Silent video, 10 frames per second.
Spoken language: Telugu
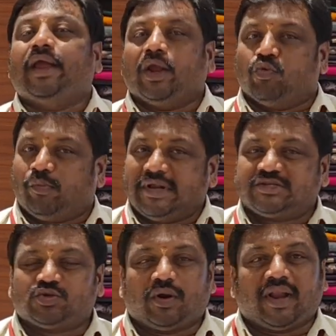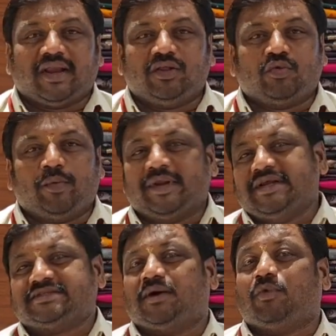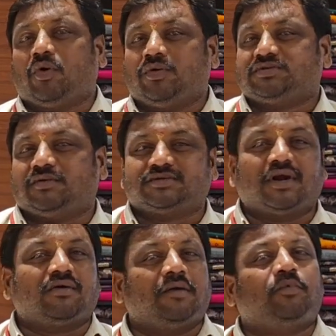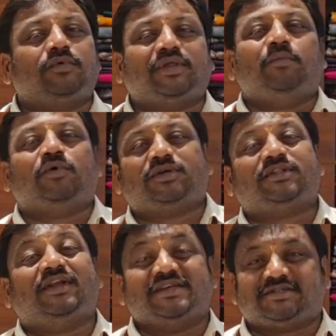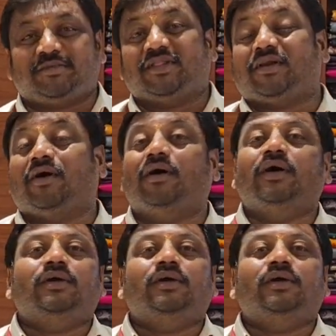ఈ ఉమెన్ స్టోర్ని అనేది ఓపెన్ చేసాం రెండు సంవత్సరాలు కూడా పూర్తయిపోతుంది నెక్స్ట్ మంత్లో